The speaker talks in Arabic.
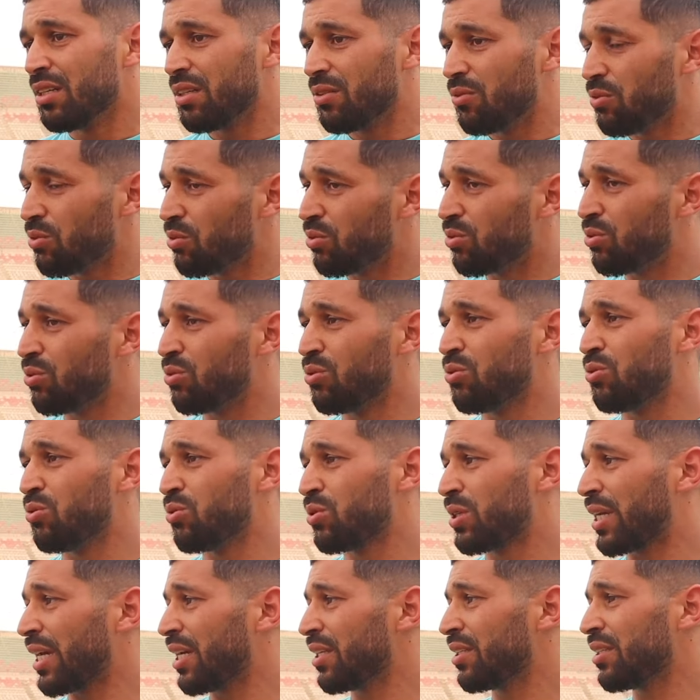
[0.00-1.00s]

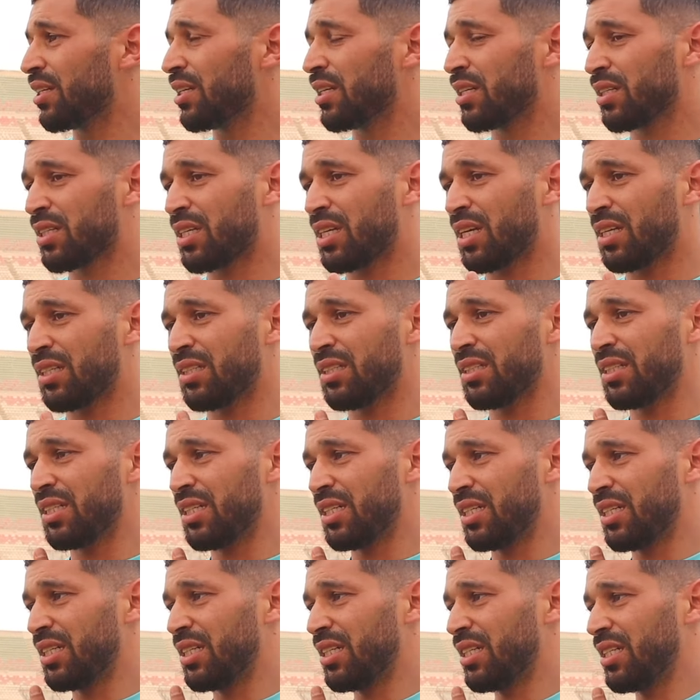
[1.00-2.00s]
وكان كان
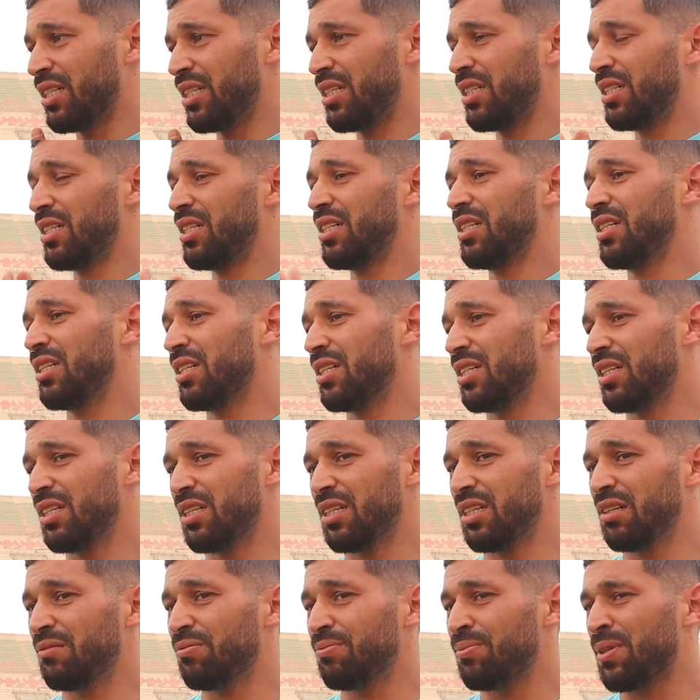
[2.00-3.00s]

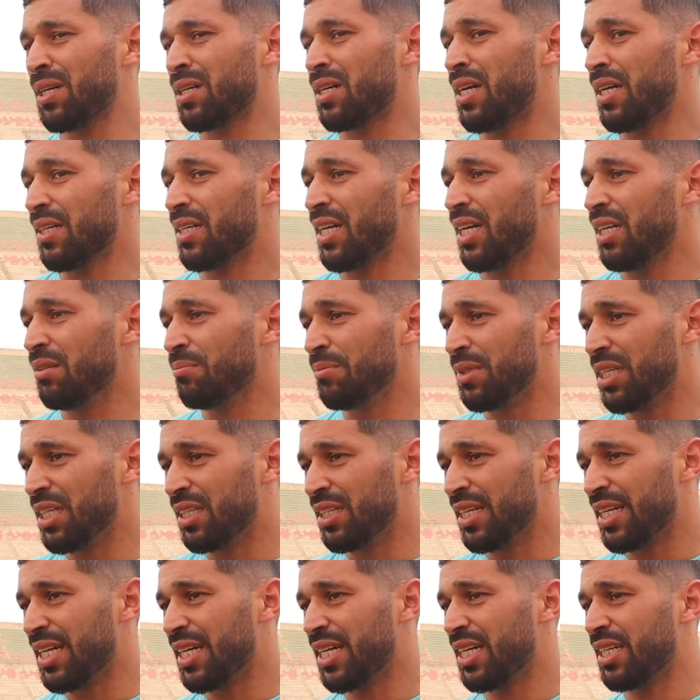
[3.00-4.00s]
آه، فرح كاع
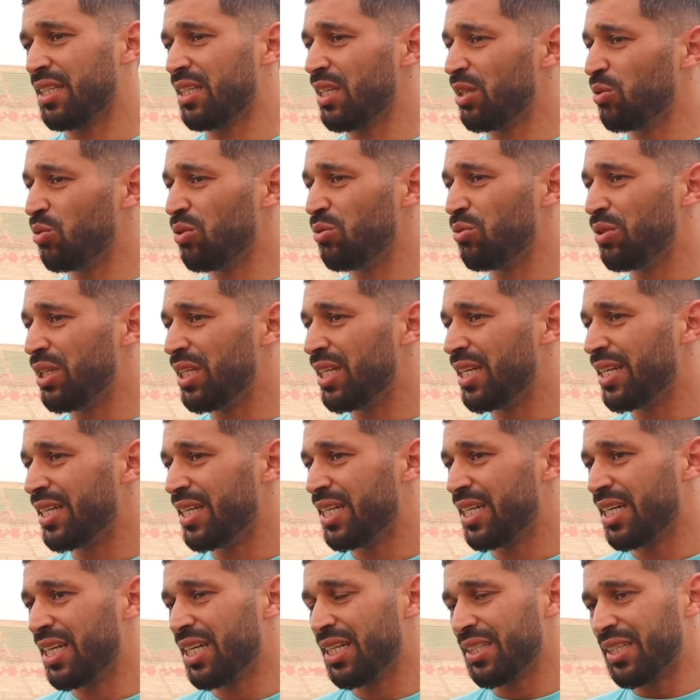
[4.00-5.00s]
المدينه هذه
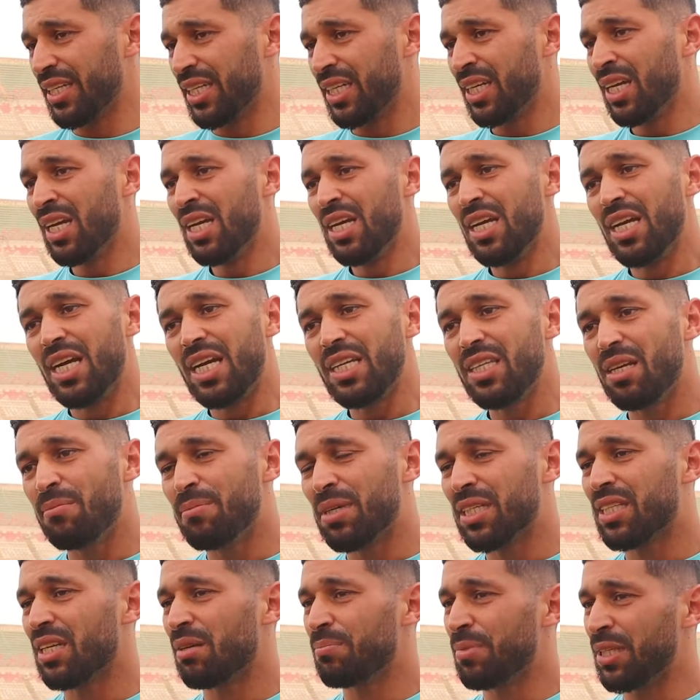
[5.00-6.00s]
والولايه هذه حنا
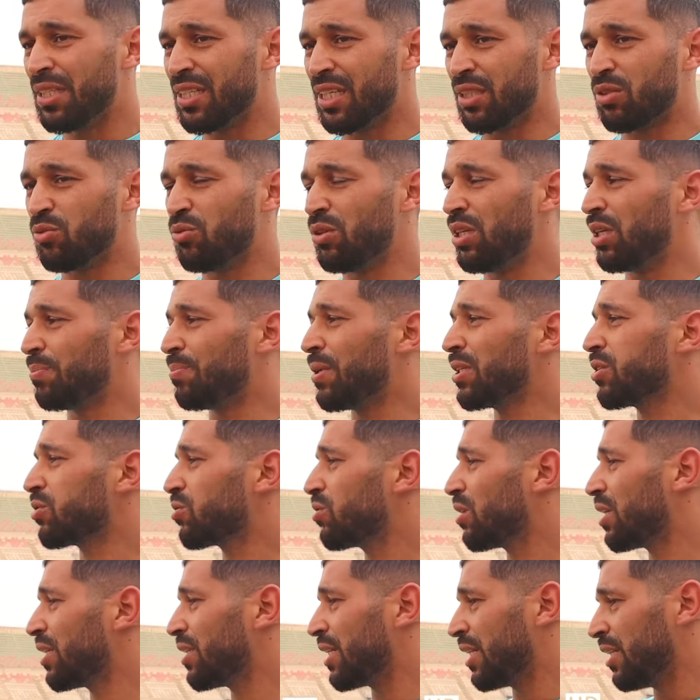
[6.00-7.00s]
ماذا بينا تولي
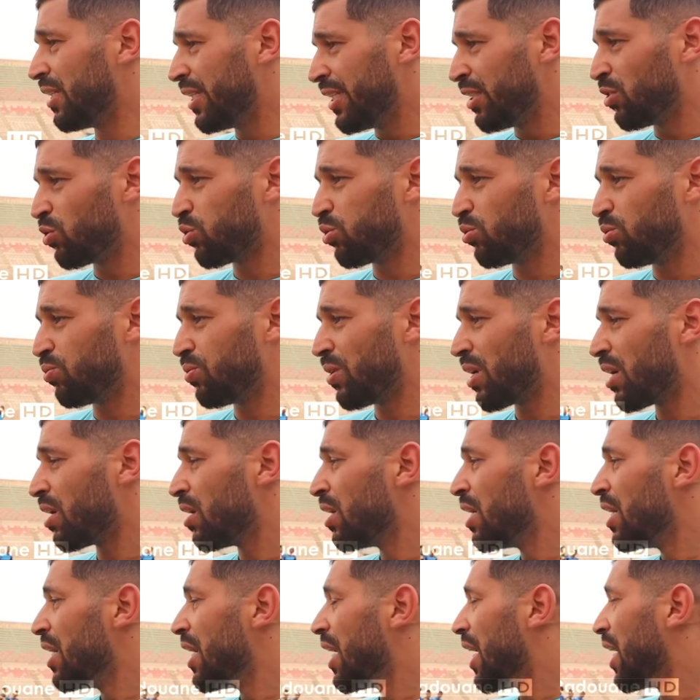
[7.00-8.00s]
باسكو انا اللي نشوفها
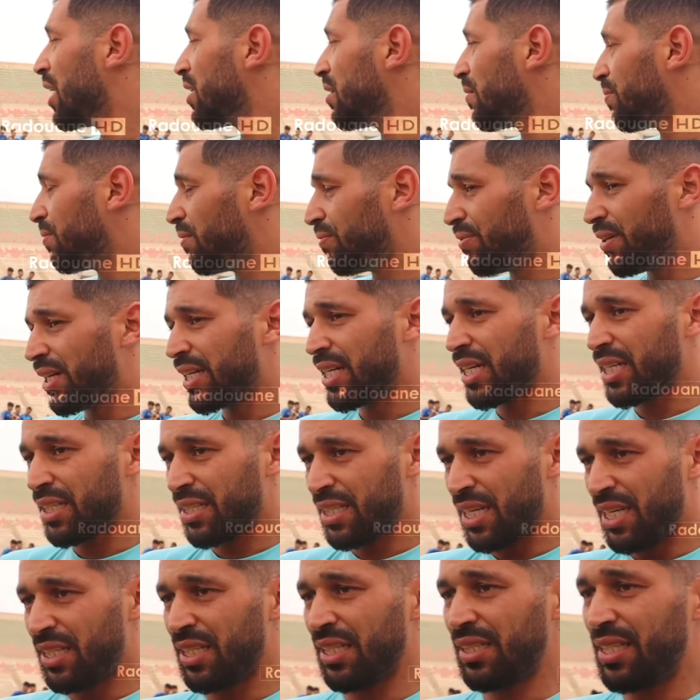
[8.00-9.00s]
انا في الفريق
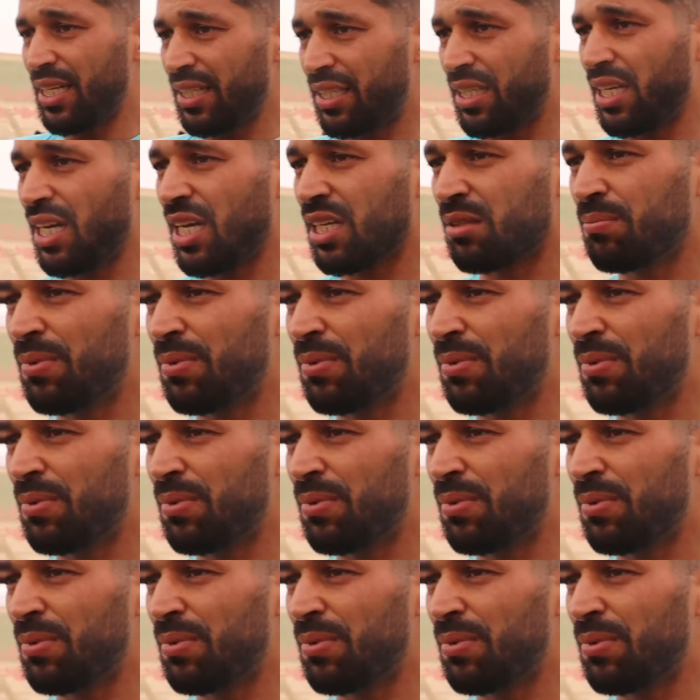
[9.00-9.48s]
تاعنا تاع اتحاد